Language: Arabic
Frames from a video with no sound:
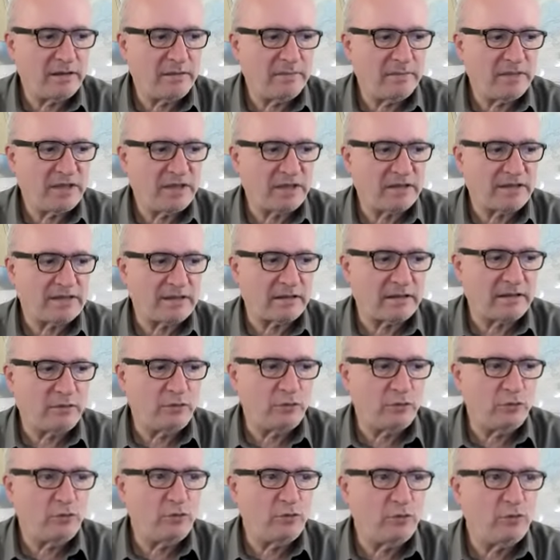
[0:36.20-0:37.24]
منصة
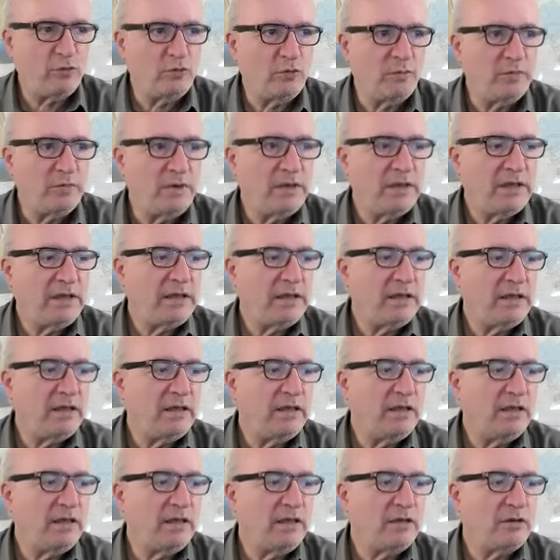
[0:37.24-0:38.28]
اليوتيوب
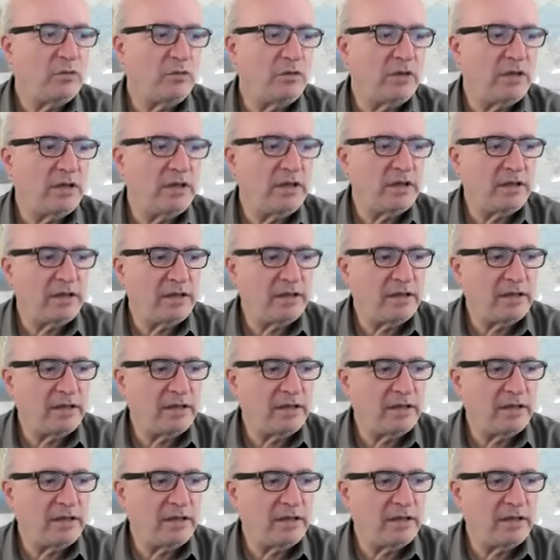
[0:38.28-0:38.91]
لكل